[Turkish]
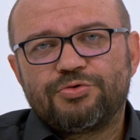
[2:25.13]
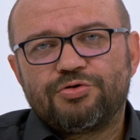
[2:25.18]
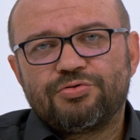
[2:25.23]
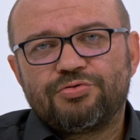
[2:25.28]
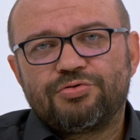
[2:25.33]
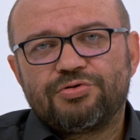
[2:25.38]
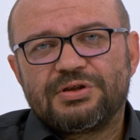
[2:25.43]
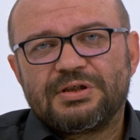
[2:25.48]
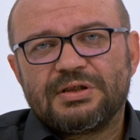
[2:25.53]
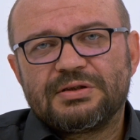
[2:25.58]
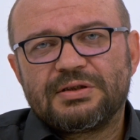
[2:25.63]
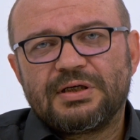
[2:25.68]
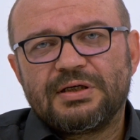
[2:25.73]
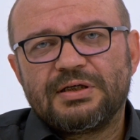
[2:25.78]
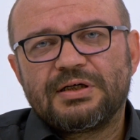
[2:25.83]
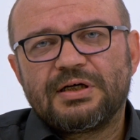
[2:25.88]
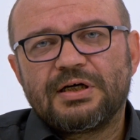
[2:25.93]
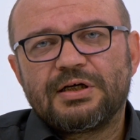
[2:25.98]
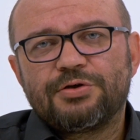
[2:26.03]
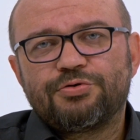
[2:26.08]
Çünkü
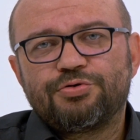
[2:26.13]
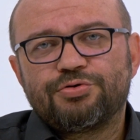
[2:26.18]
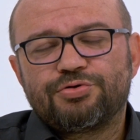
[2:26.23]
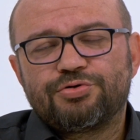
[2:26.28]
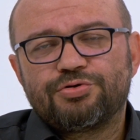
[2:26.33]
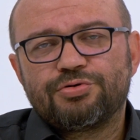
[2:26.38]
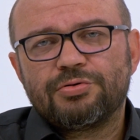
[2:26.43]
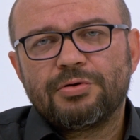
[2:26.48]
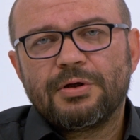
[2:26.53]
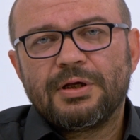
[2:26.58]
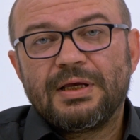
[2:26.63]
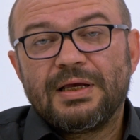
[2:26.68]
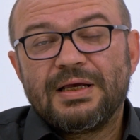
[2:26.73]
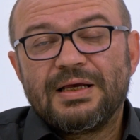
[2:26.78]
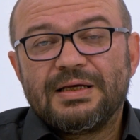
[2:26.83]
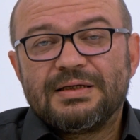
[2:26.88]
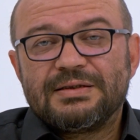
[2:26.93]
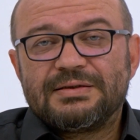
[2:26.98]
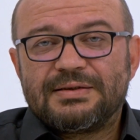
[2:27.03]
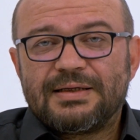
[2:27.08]
Sezai Karakoç'un
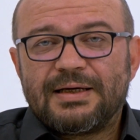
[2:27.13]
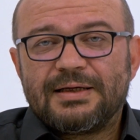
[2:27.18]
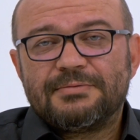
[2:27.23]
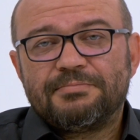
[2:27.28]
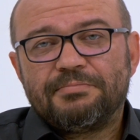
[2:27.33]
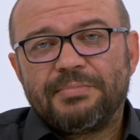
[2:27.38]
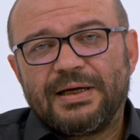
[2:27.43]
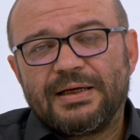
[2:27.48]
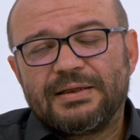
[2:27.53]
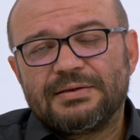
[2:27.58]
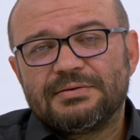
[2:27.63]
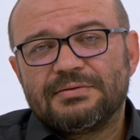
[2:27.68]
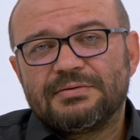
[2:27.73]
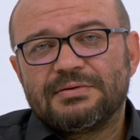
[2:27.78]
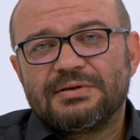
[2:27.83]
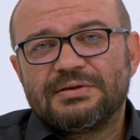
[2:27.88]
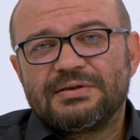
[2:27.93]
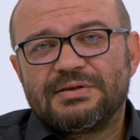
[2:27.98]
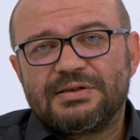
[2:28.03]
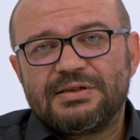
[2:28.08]
sen ben,
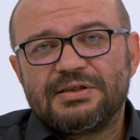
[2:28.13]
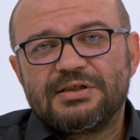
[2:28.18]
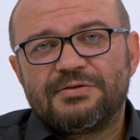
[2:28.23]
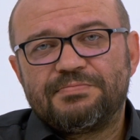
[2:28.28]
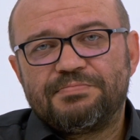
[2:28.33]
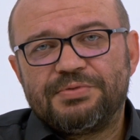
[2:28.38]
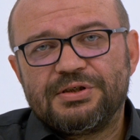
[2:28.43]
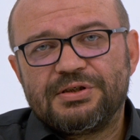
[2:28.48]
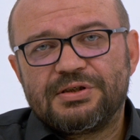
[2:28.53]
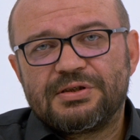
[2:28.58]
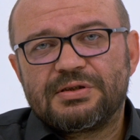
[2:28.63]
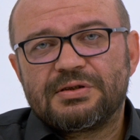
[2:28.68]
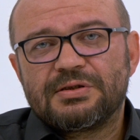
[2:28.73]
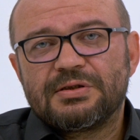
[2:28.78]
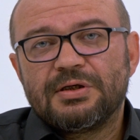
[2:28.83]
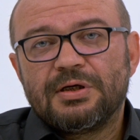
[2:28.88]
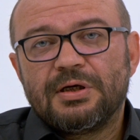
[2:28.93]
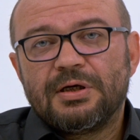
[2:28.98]
siz biz,